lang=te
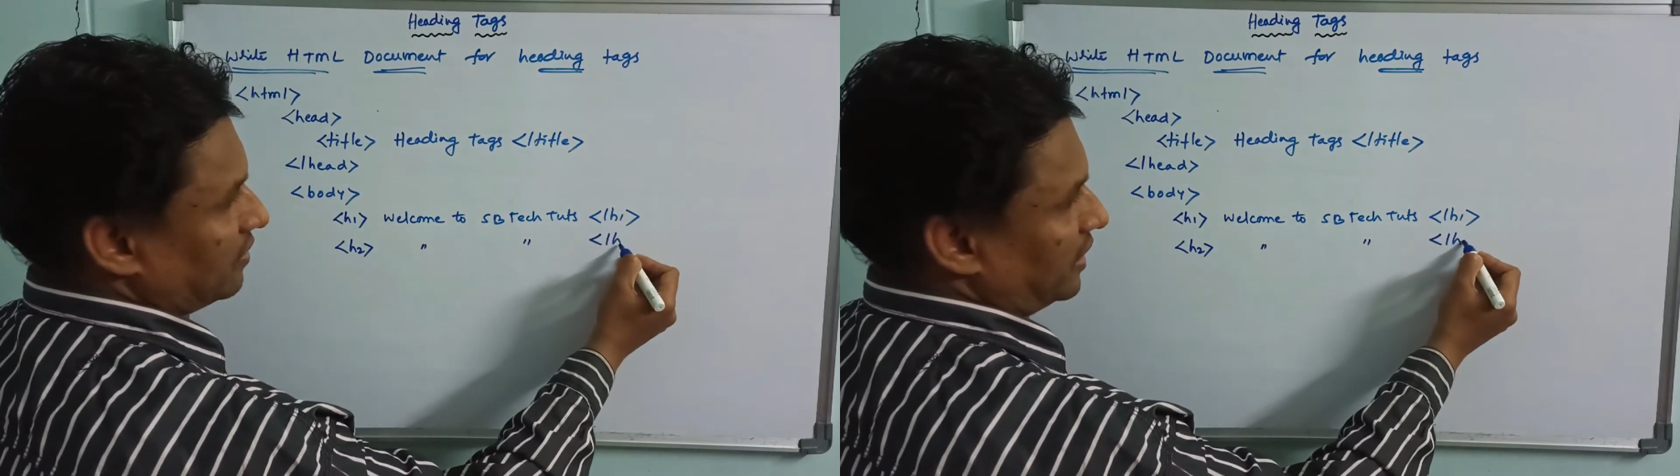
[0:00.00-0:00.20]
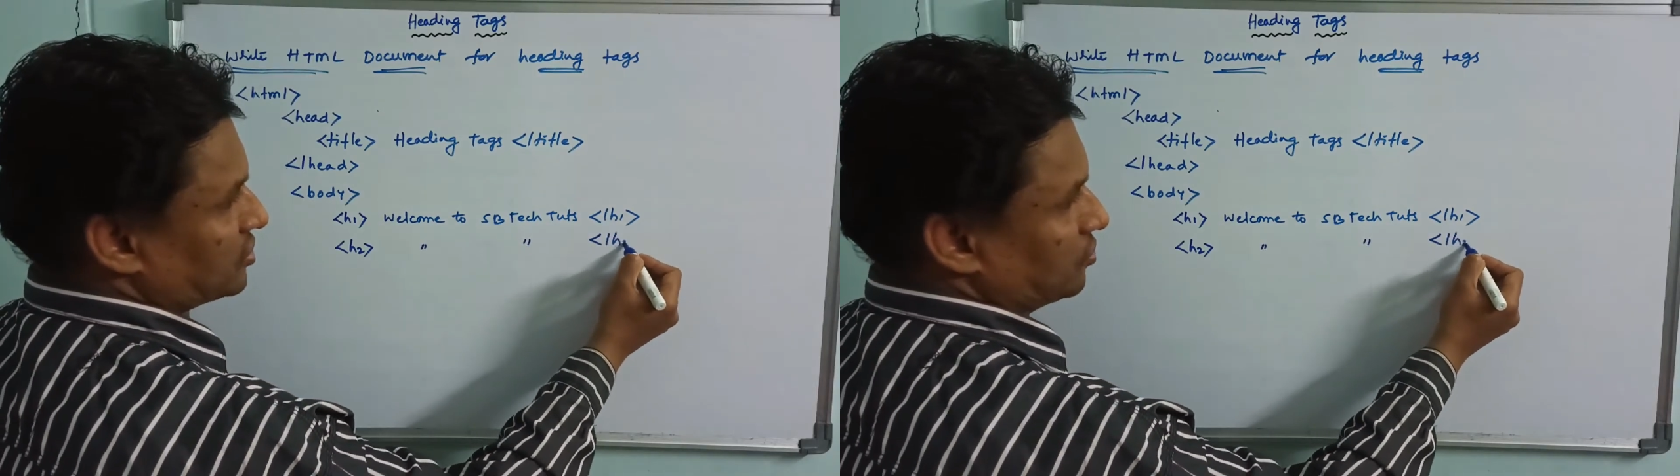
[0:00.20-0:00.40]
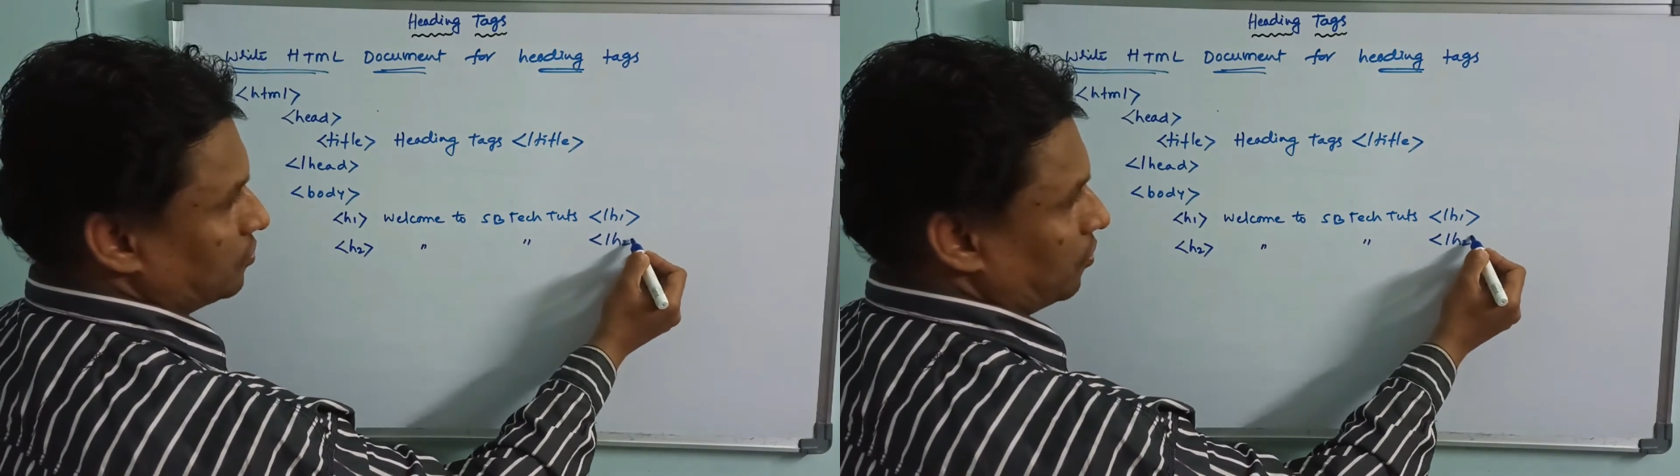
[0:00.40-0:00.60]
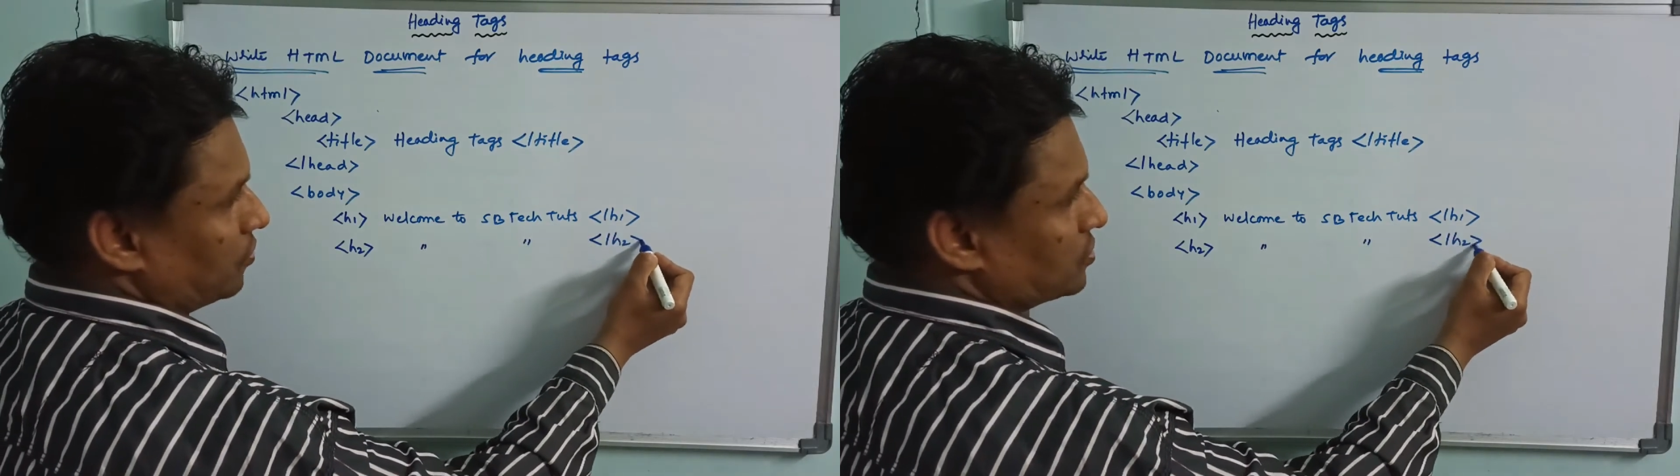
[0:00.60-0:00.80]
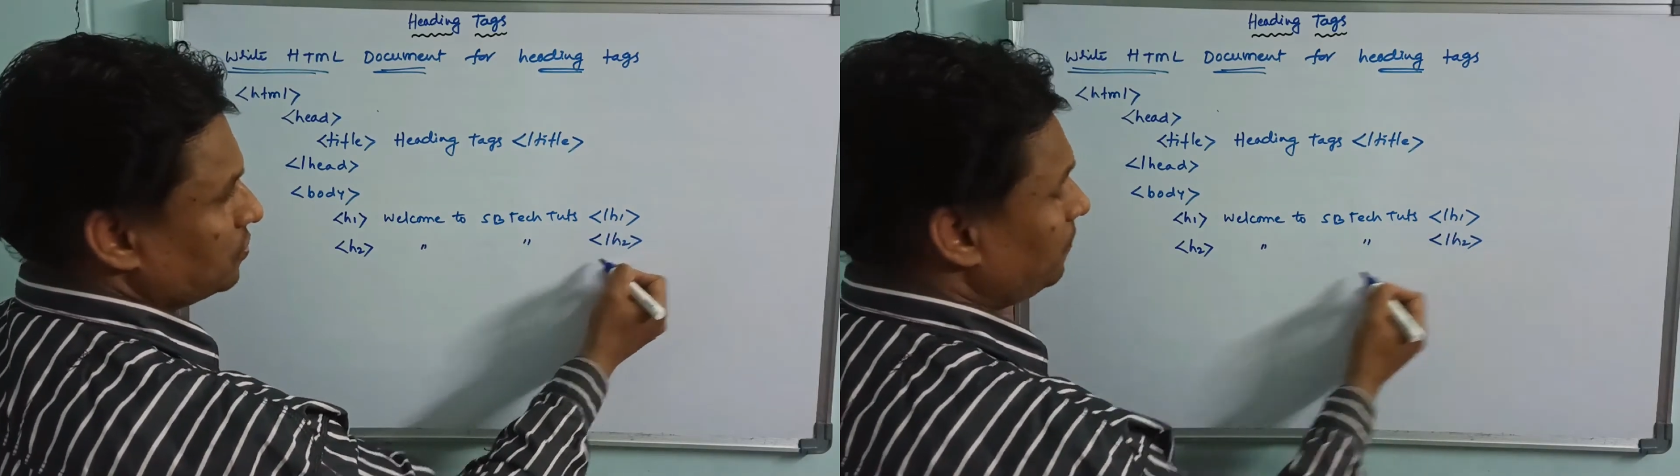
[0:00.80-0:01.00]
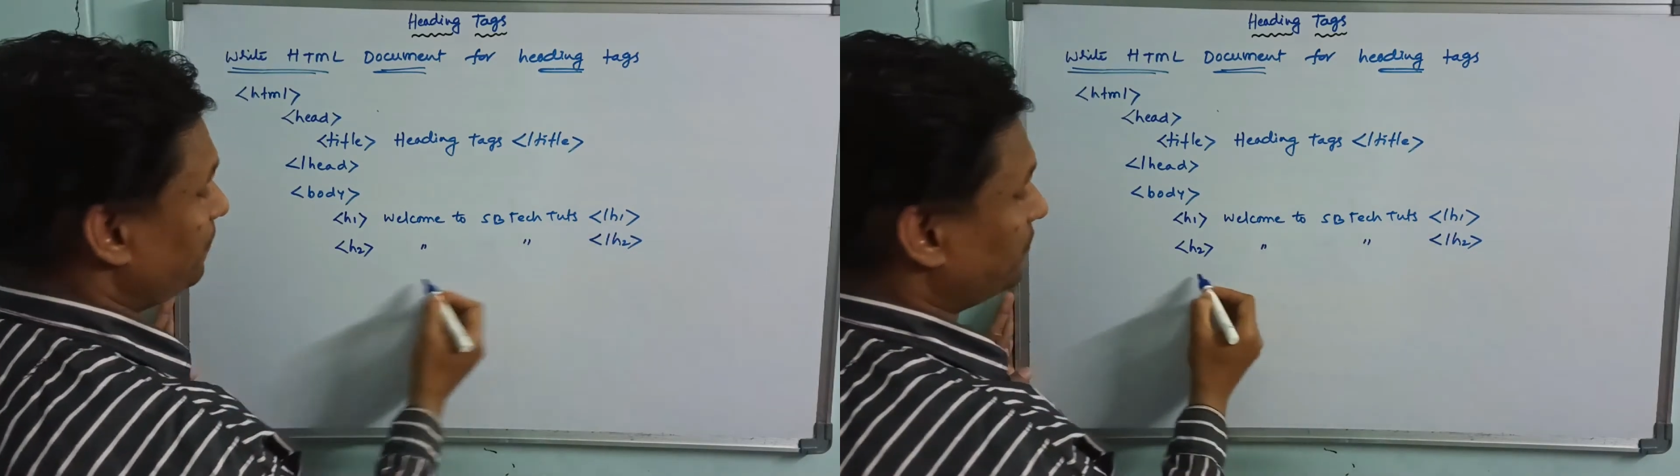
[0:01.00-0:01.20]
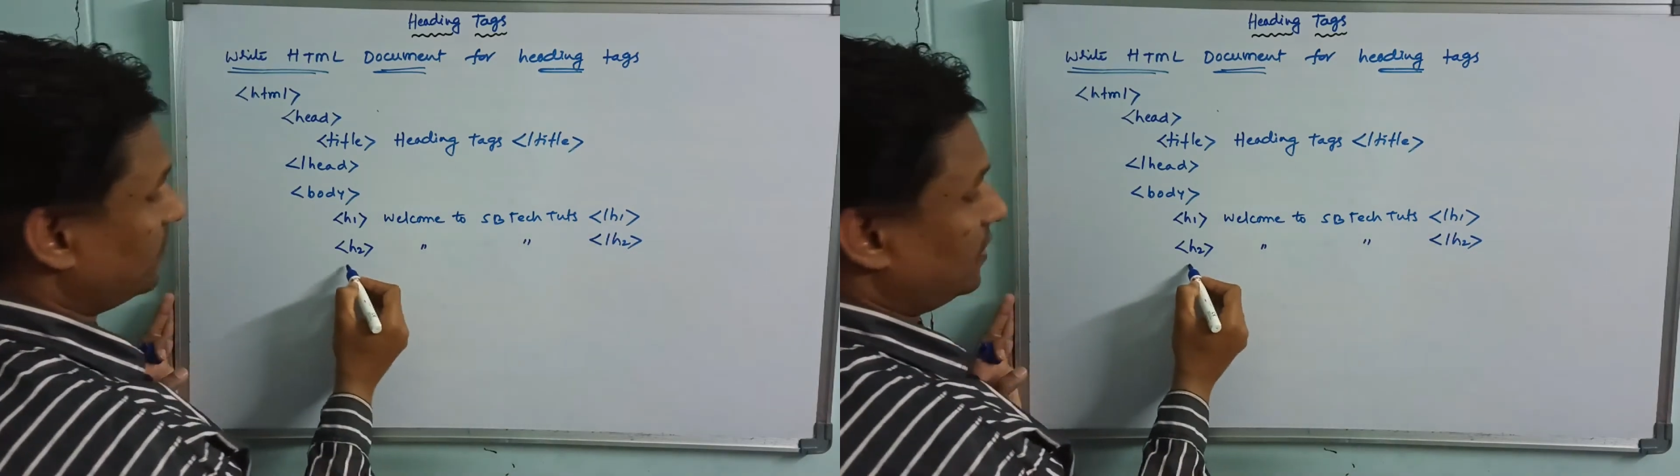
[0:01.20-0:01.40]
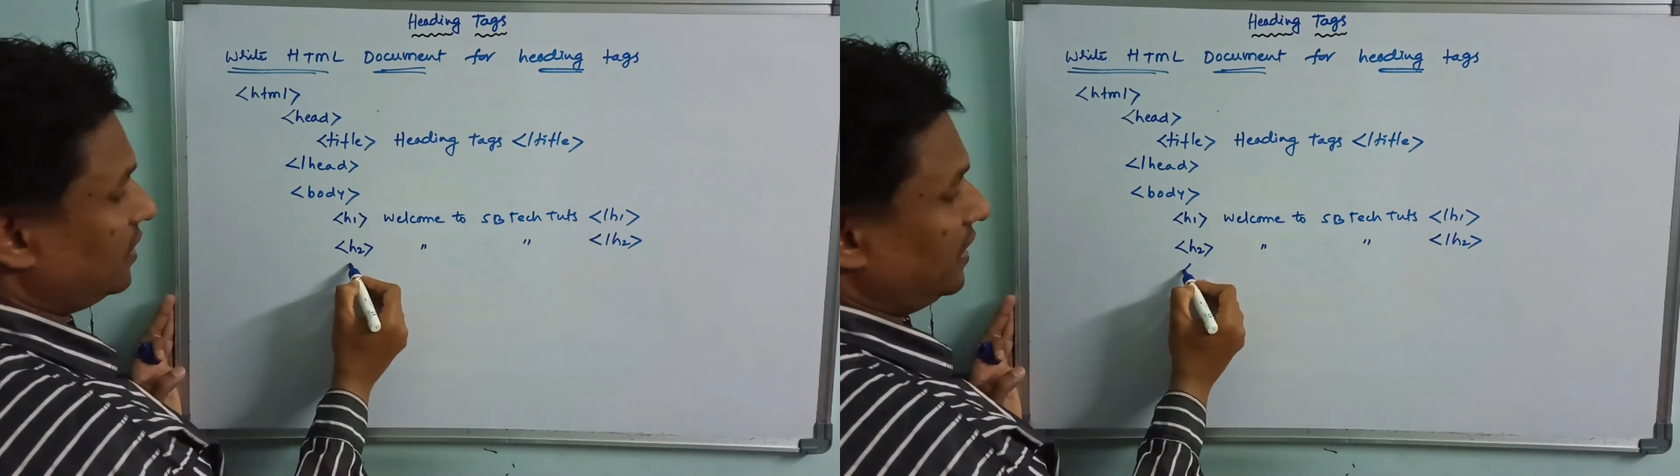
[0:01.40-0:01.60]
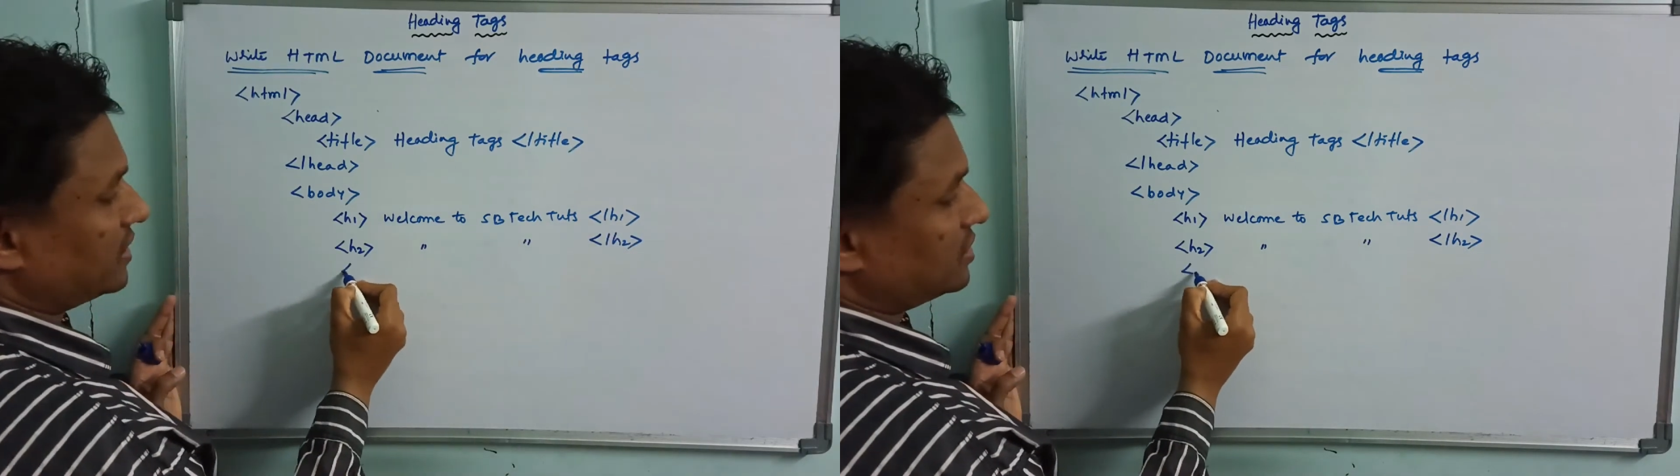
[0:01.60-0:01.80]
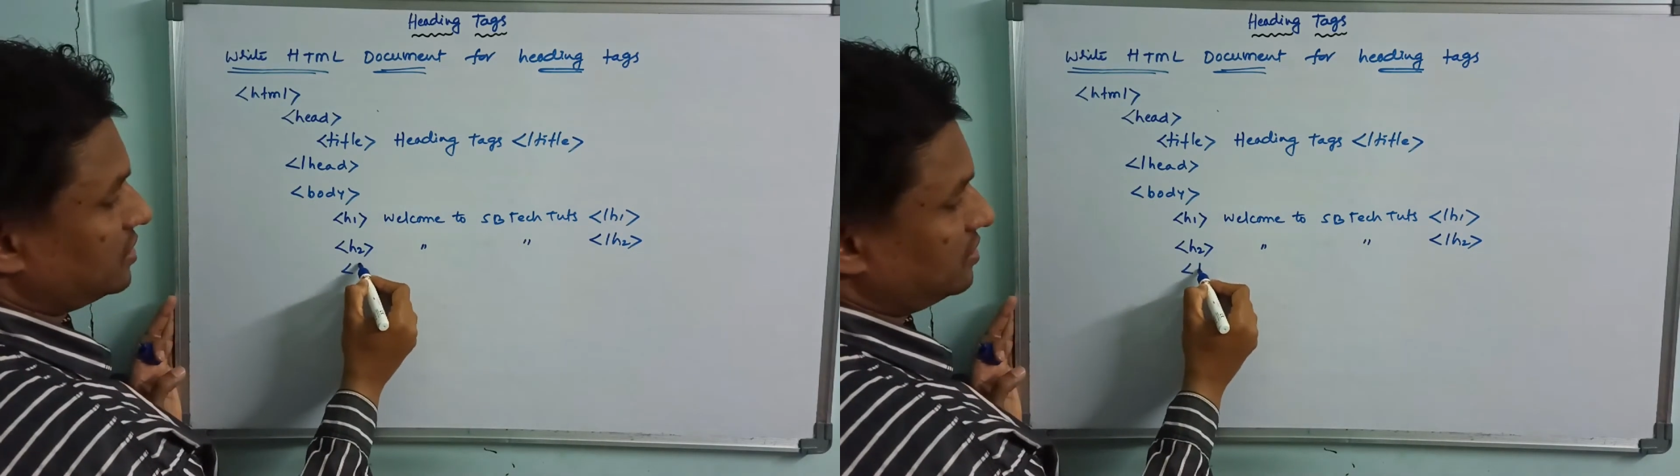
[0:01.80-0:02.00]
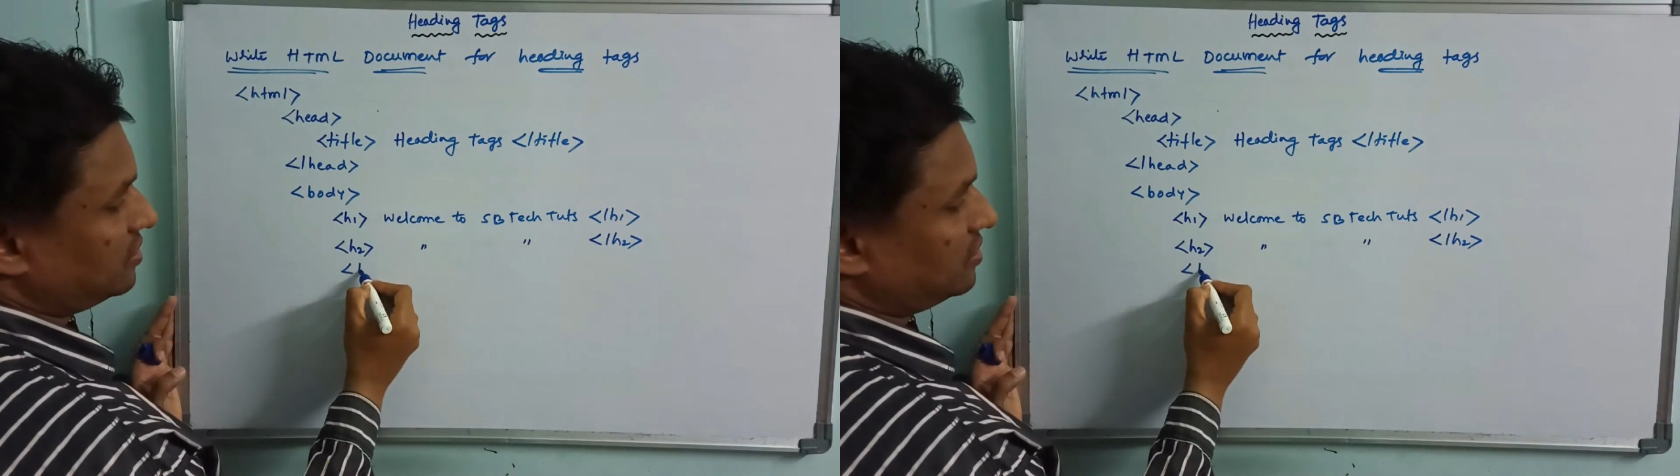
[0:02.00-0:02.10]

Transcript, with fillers: హెచ్ టూ క్లోజ్ నెక్స్ట్